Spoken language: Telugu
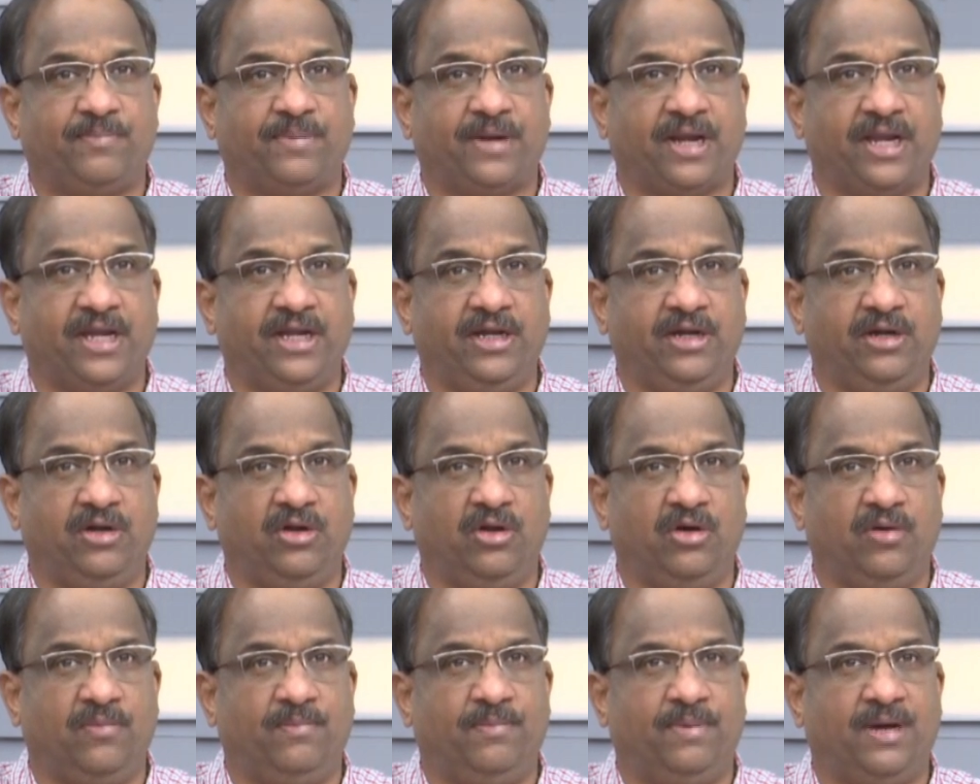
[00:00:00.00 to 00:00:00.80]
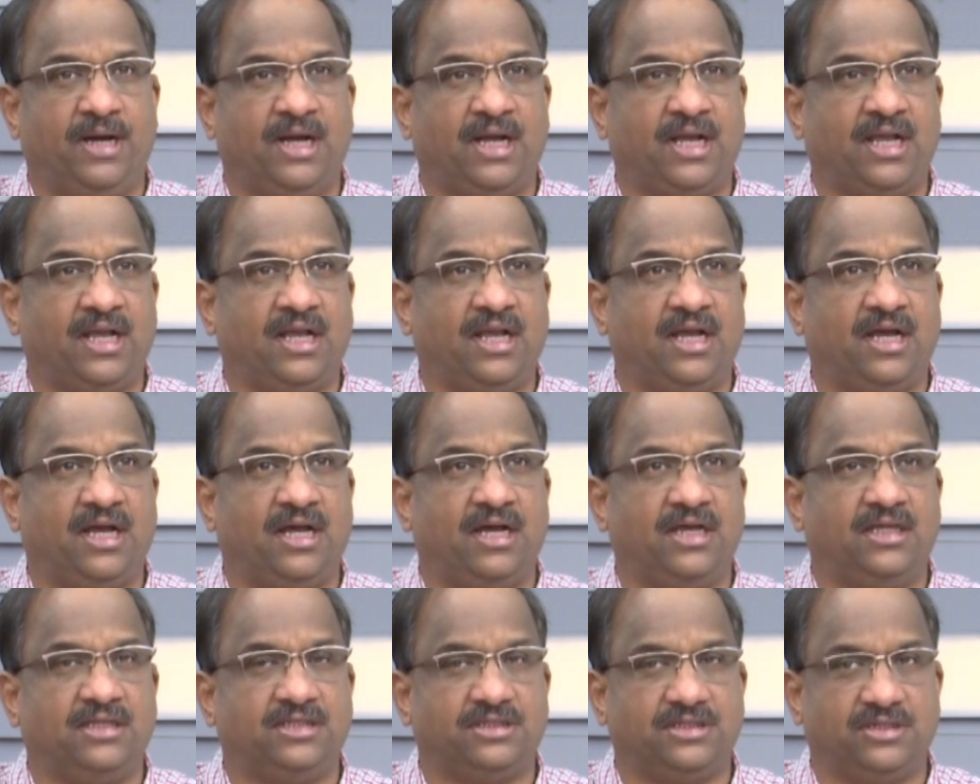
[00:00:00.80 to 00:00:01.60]
ప్రైడ్లో భాగంగా
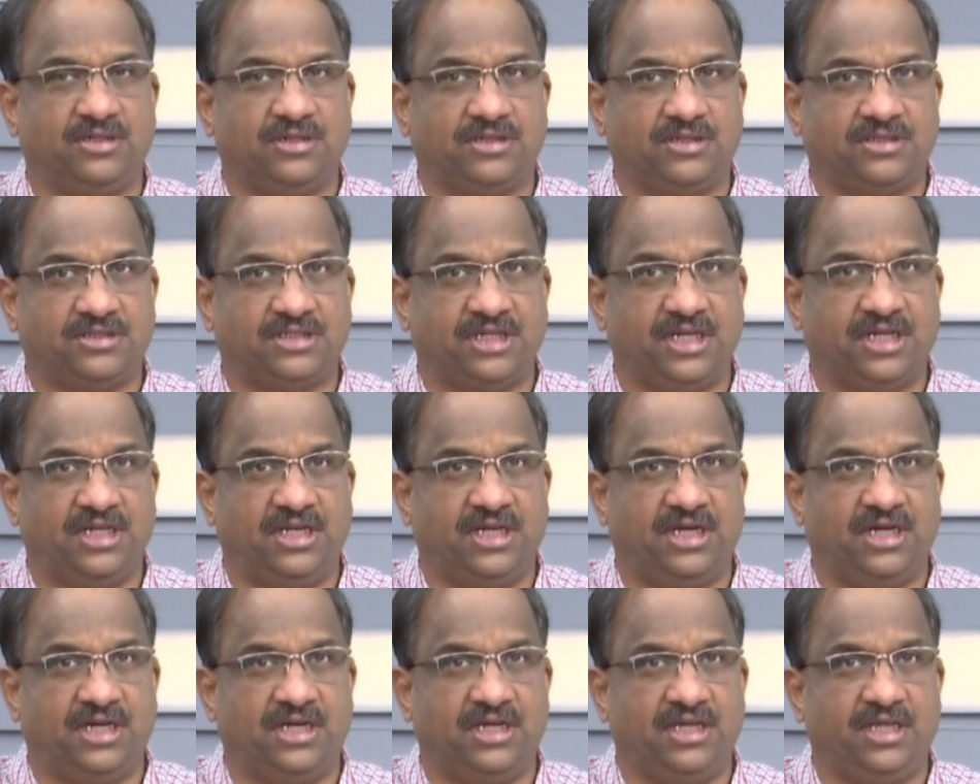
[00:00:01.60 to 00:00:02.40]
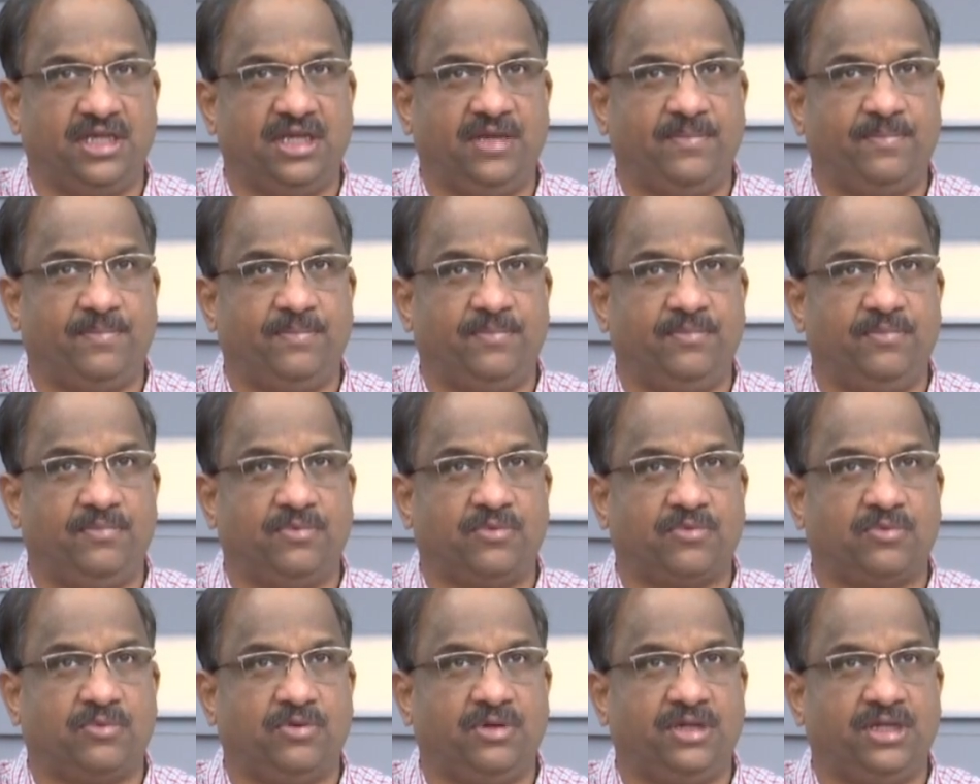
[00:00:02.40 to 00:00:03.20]
చైనా
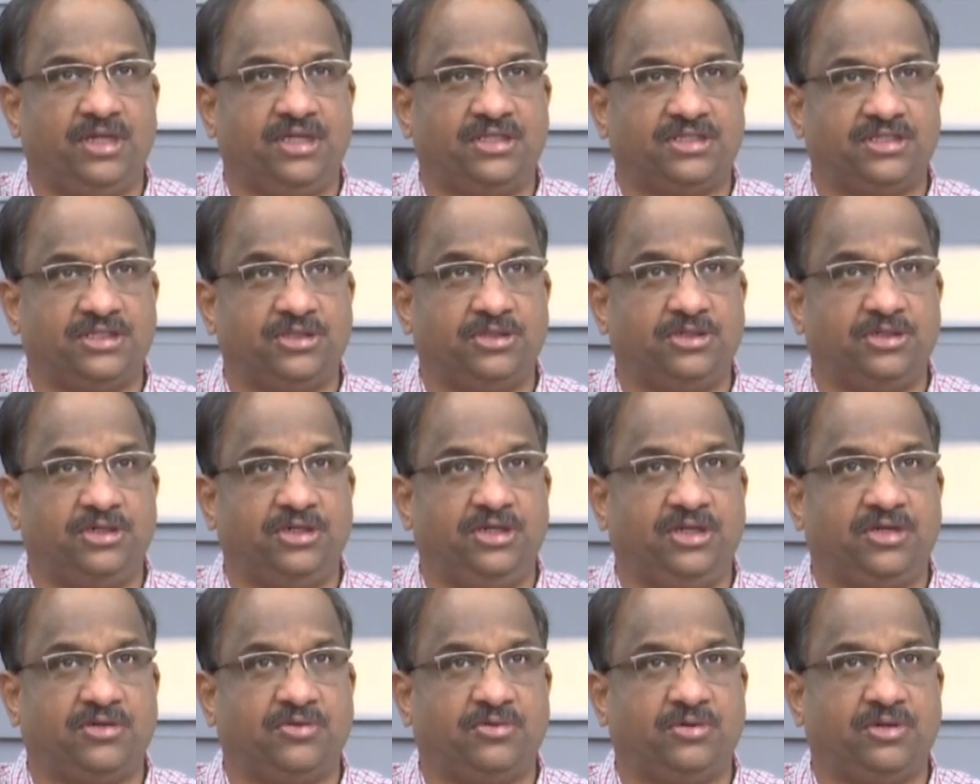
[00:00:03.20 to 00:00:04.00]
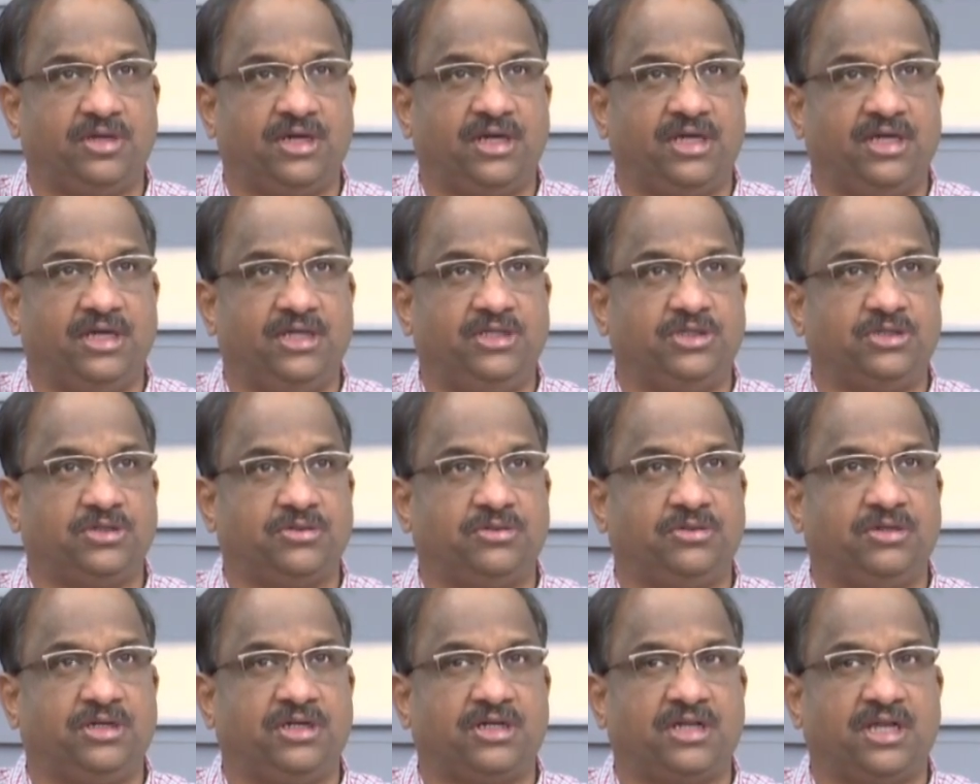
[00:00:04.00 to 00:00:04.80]
ఈ చంద్రుని కూడా
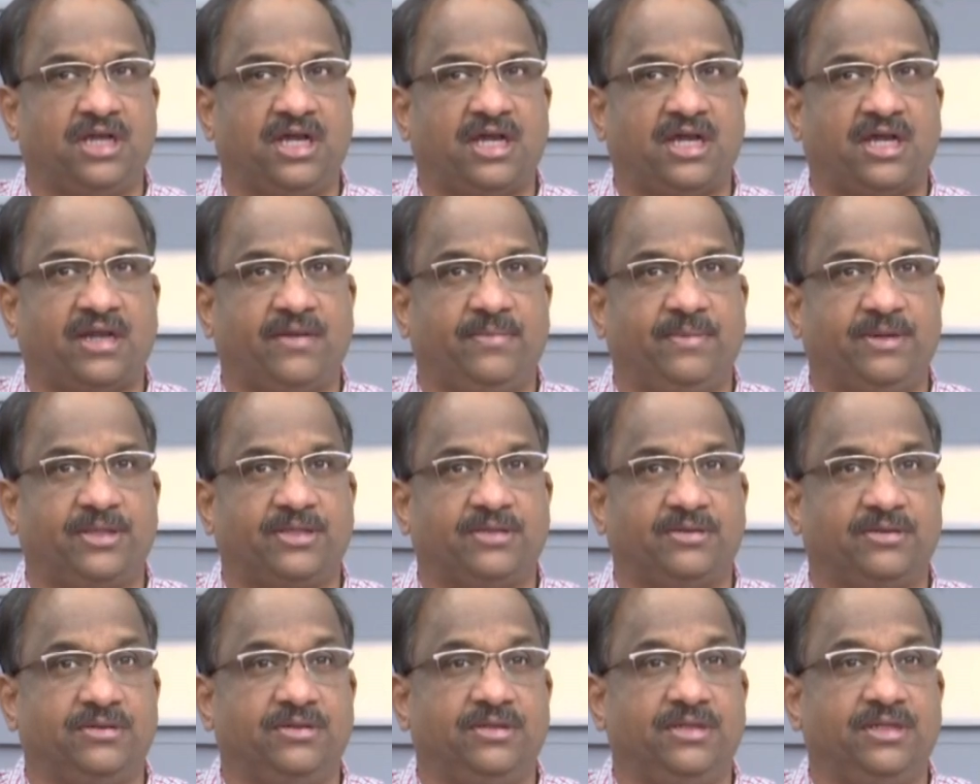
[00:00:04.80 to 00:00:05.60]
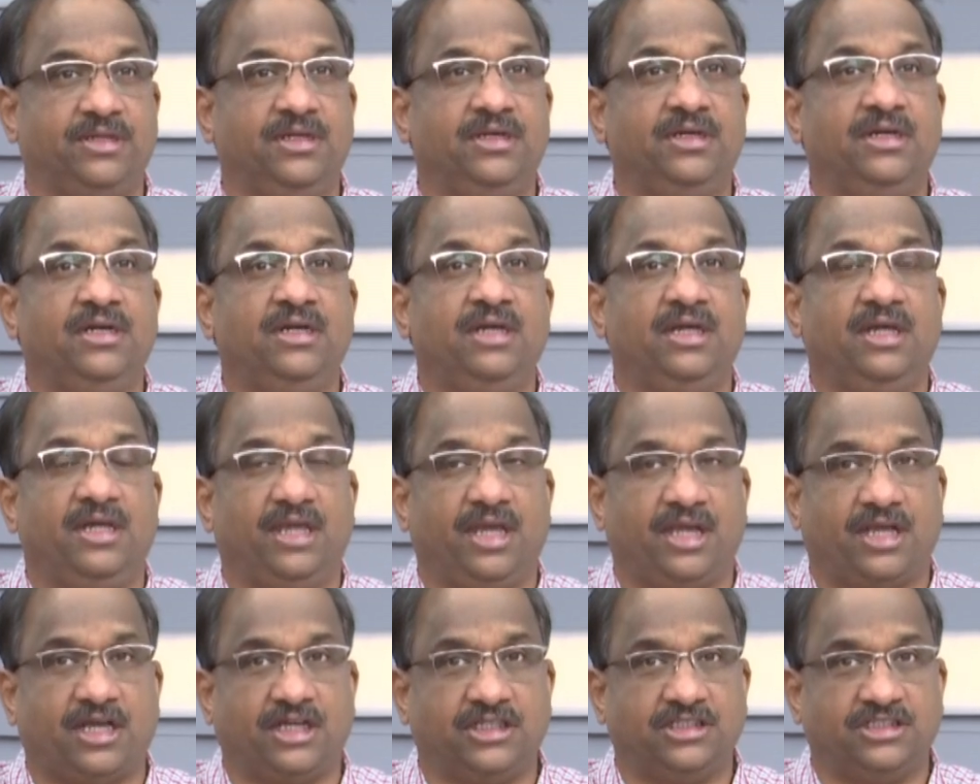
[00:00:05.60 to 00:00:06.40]
ఎంచుకున్నట్లుగా కనబడుతోంది
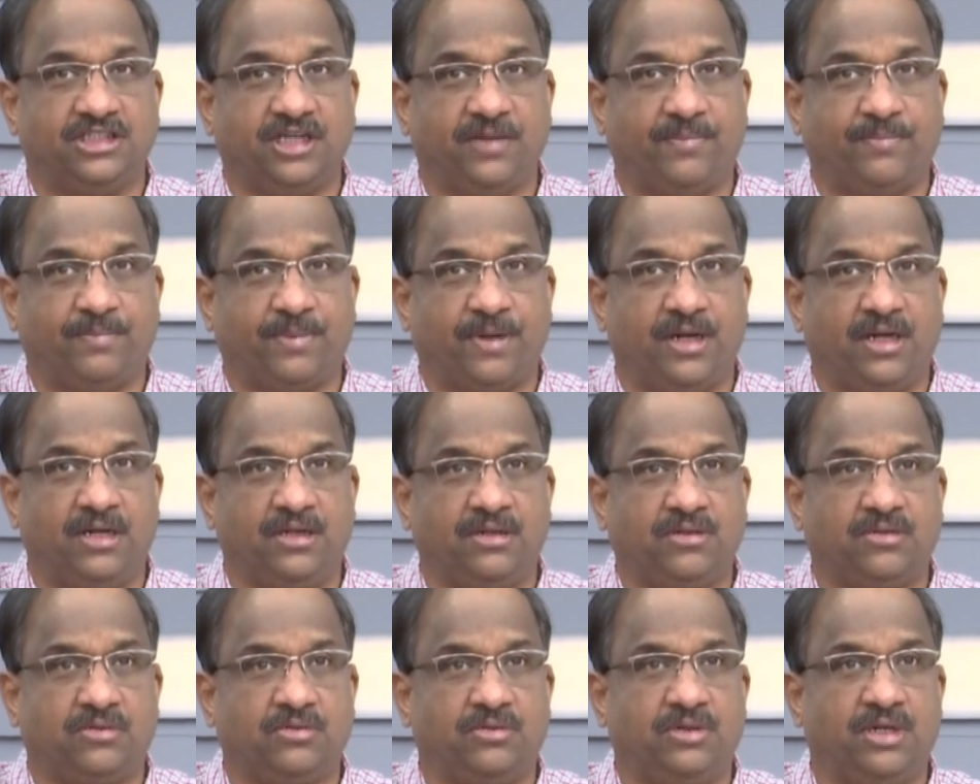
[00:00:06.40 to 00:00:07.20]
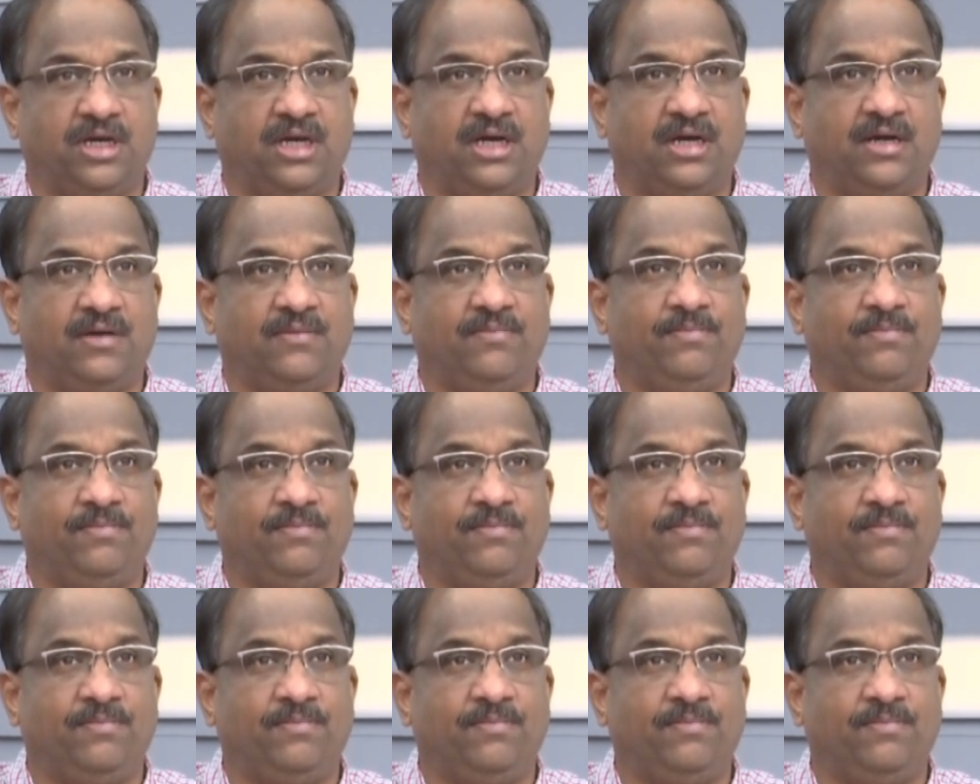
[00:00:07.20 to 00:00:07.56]
ఇక జపాన్ కూడా